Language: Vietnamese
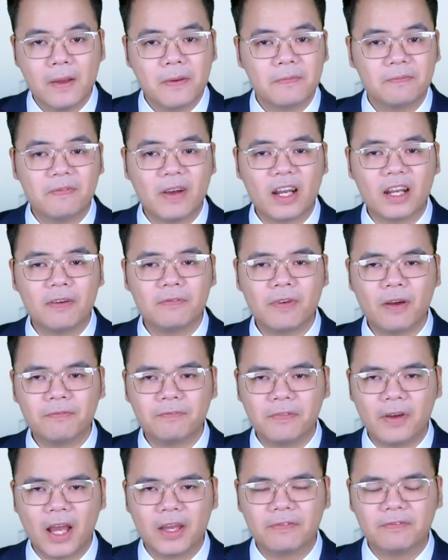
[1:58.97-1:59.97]
và đã vấp
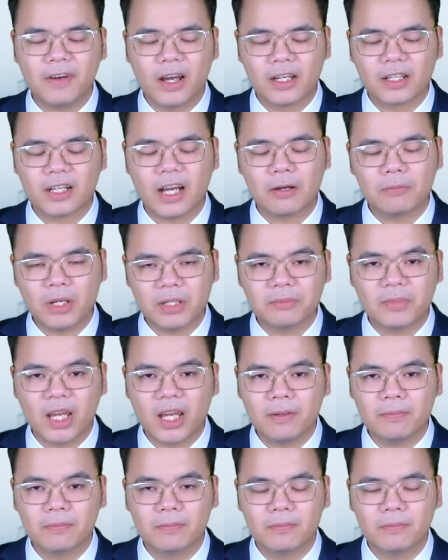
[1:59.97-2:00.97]
phải phản kháng mạnh
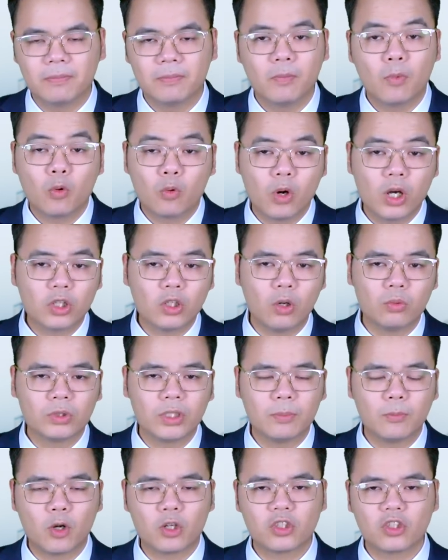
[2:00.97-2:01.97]
mẽ. Cuối cùng
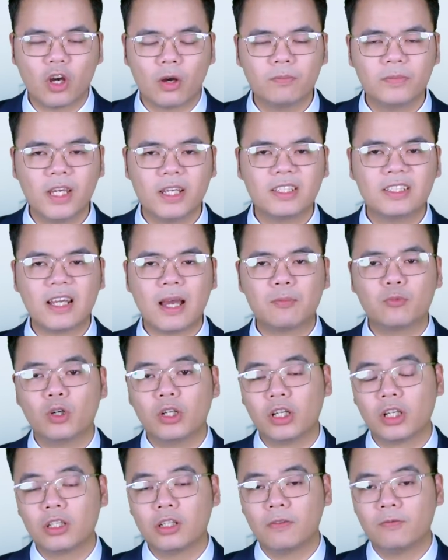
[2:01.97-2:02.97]
thì một nhóm thiết giáp của
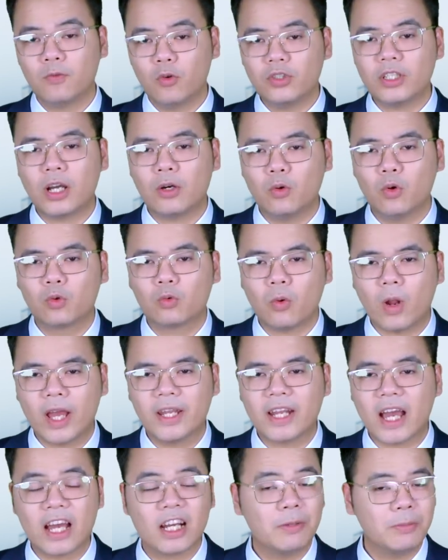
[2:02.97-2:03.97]
lực lượng vũ trang
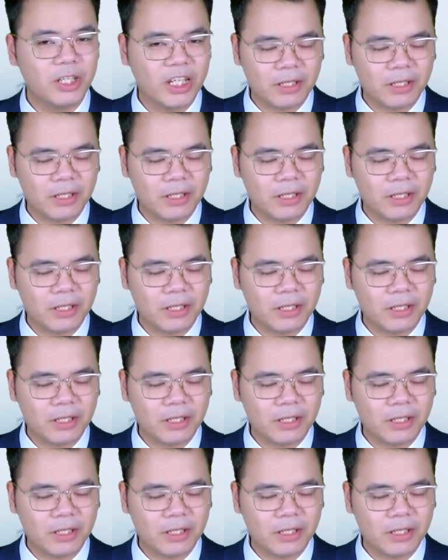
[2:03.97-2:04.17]
Ukraine đã bị